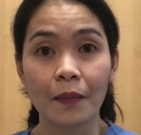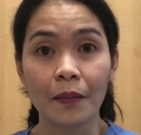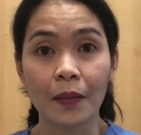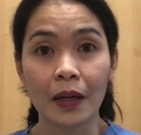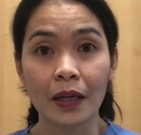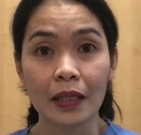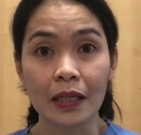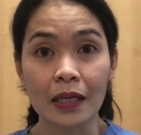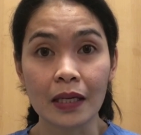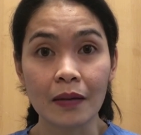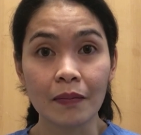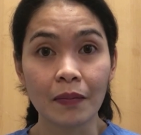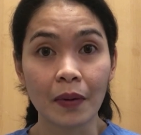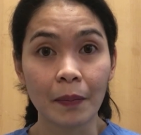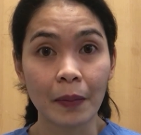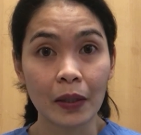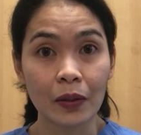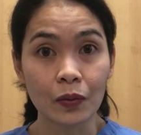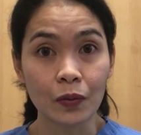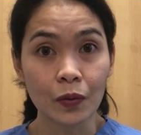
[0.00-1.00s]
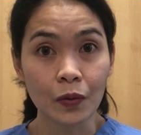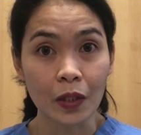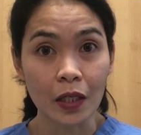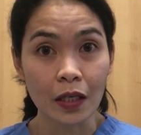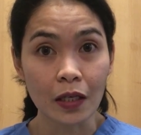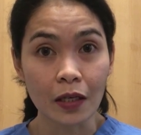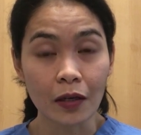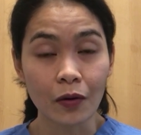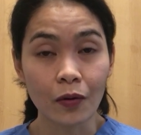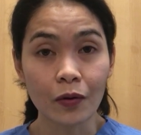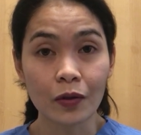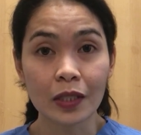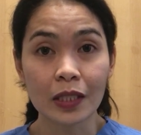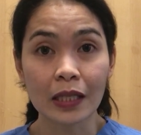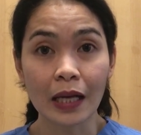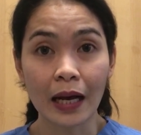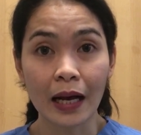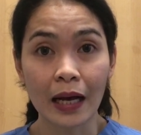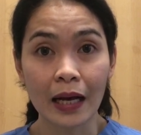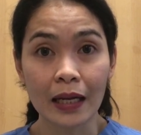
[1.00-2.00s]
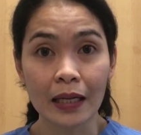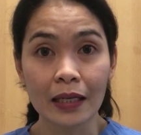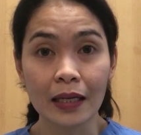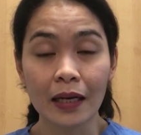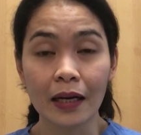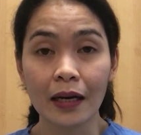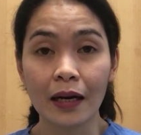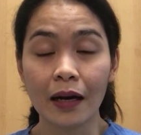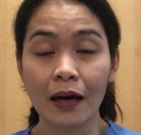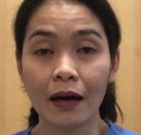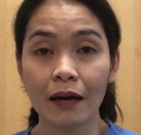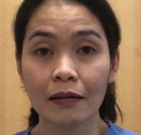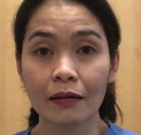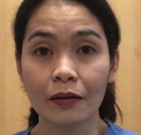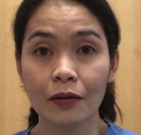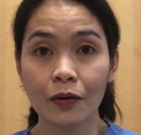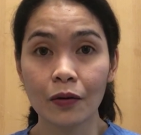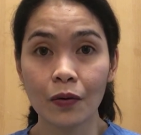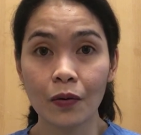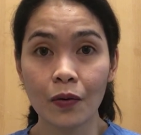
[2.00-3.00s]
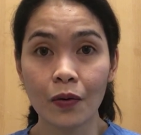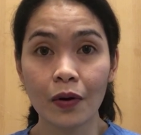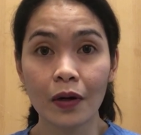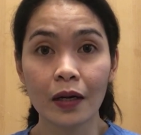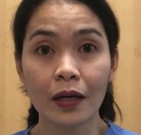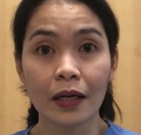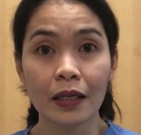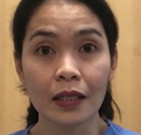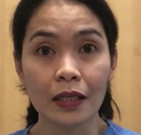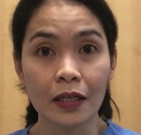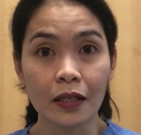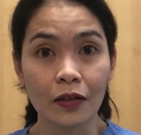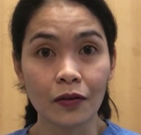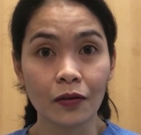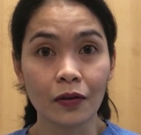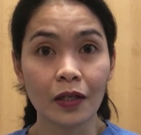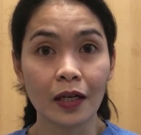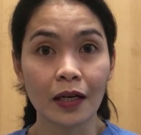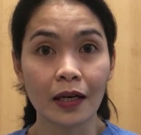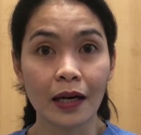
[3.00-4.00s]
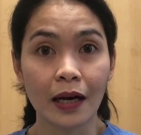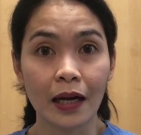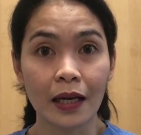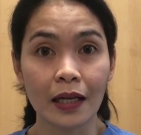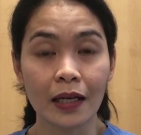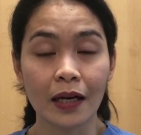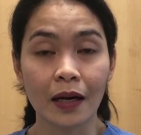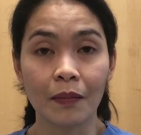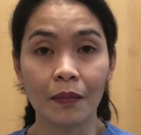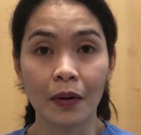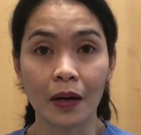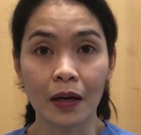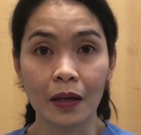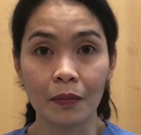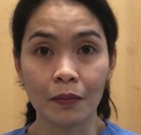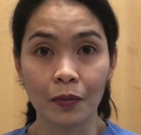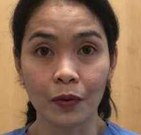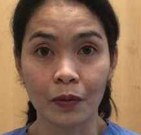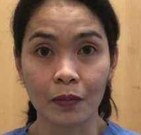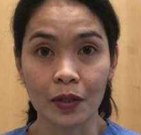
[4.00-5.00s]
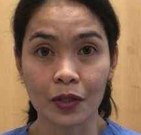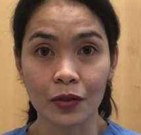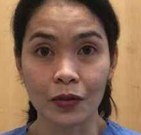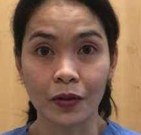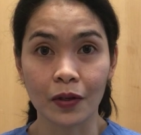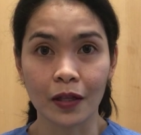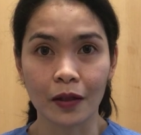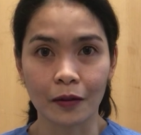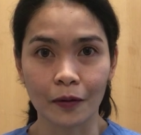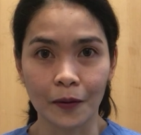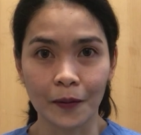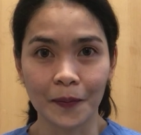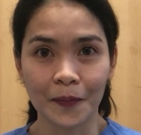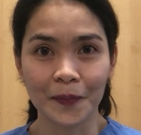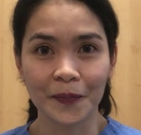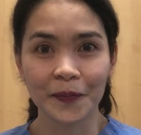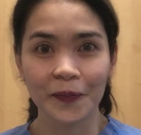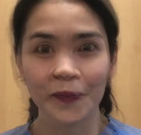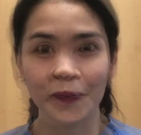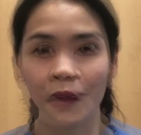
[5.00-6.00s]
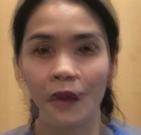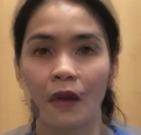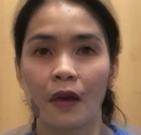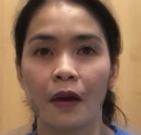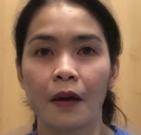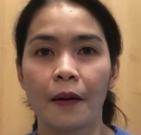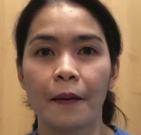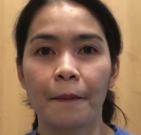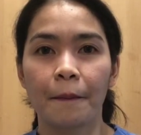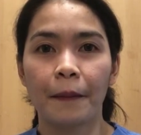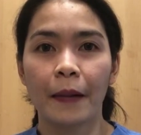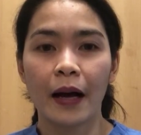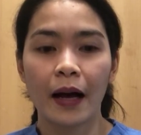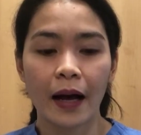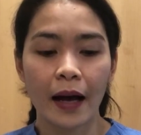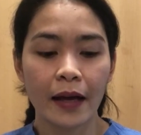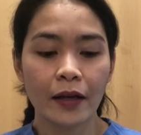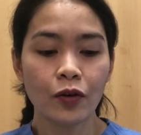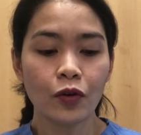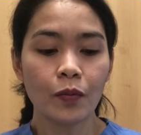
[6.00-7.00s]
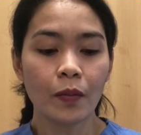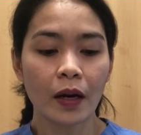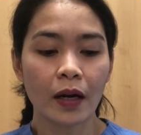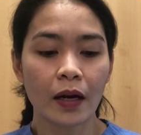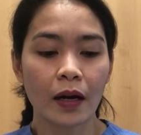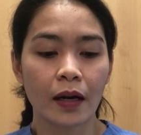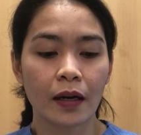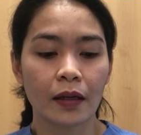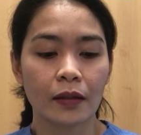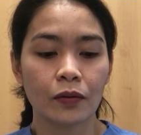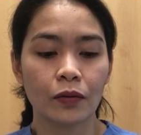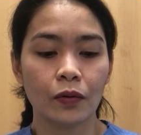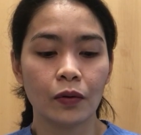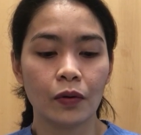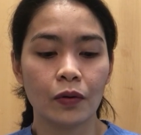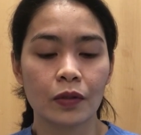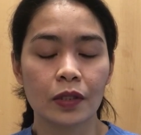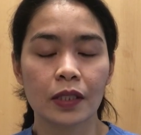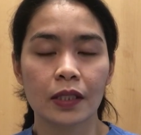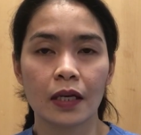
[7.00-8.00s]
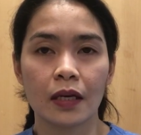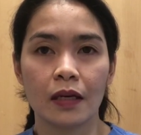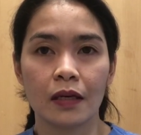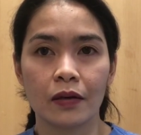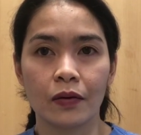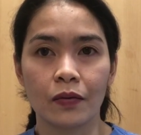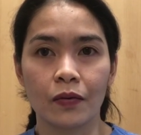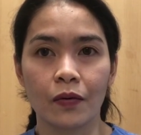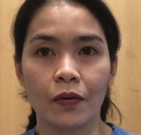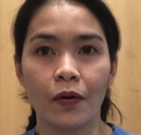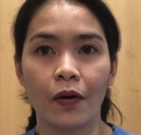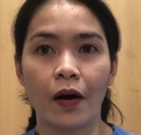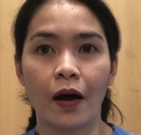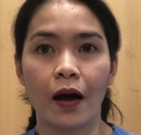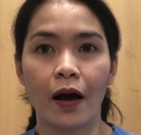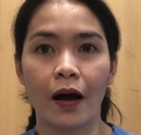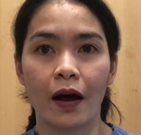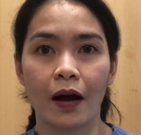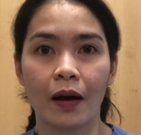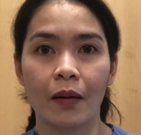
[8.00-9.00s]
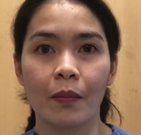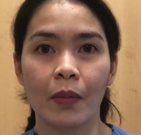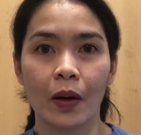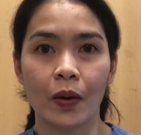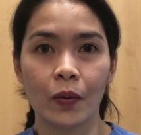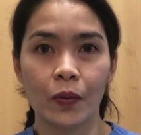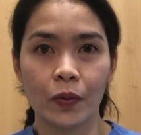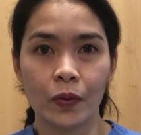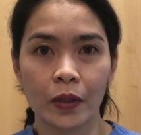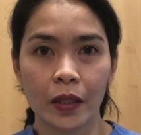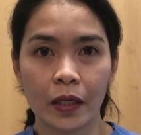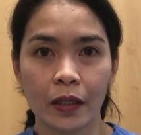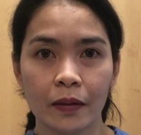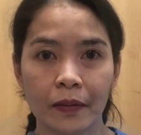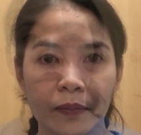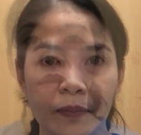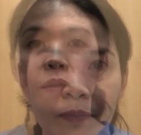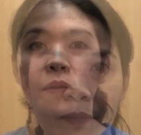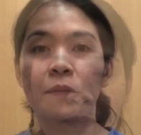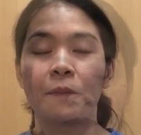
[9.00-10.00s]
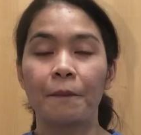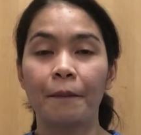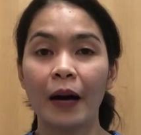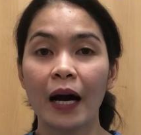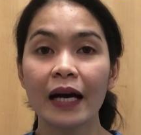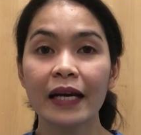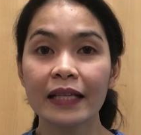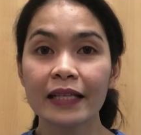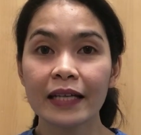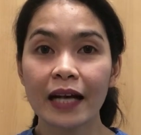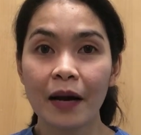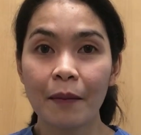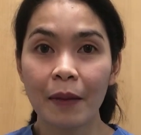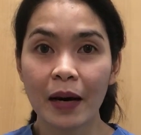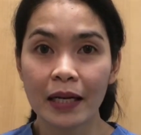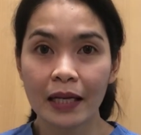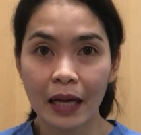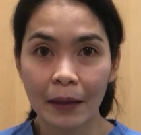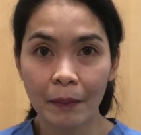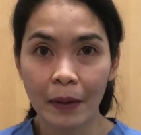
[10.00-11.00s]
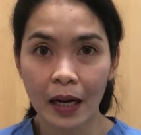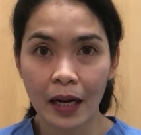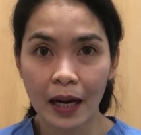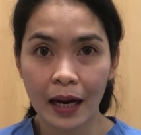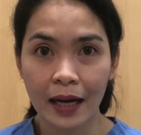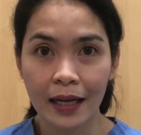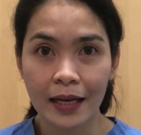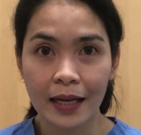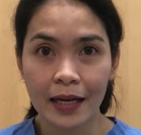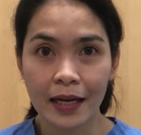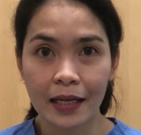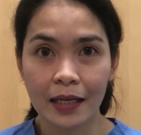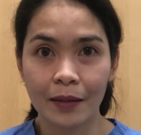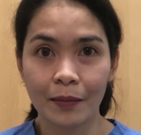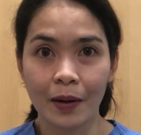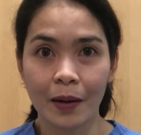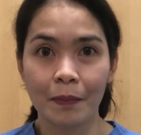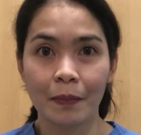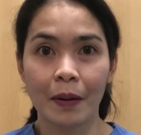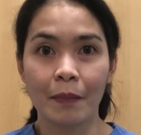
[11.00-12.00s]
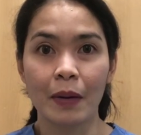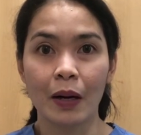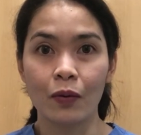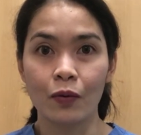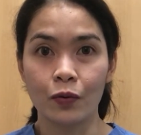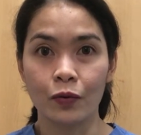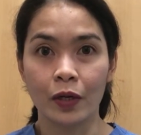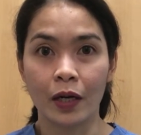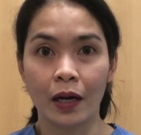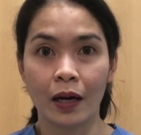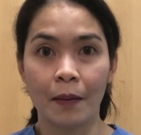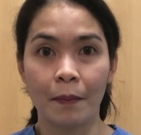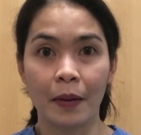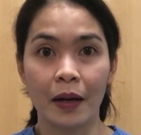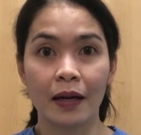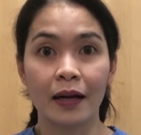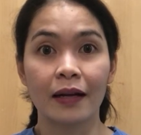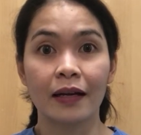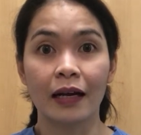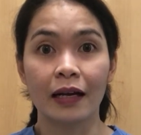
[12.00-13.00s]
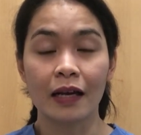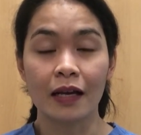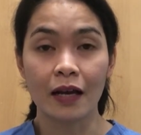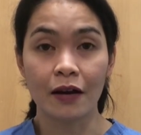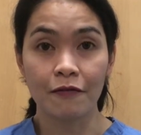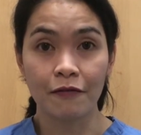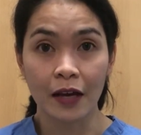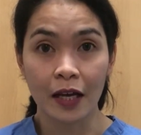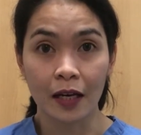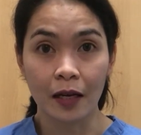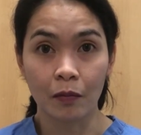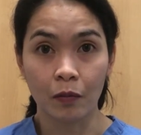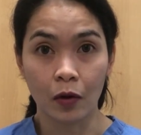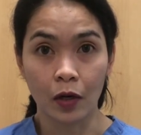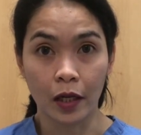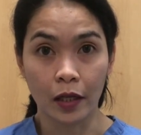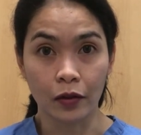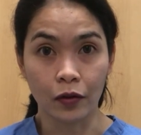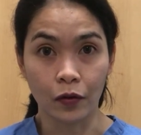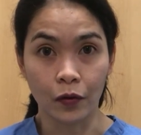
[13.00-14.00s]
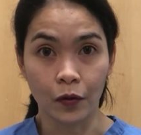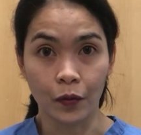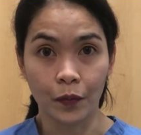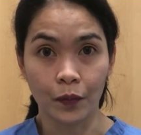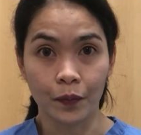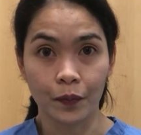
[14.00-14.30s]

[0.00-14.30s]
maging mapanuri kung saan at kung kanino nanggaling ang mga impormasyong ito. Paano makakatulong sa iyo ang bakuna? Bakit nga ba napakahalaga na magpabakuna kapag ka naging available ito?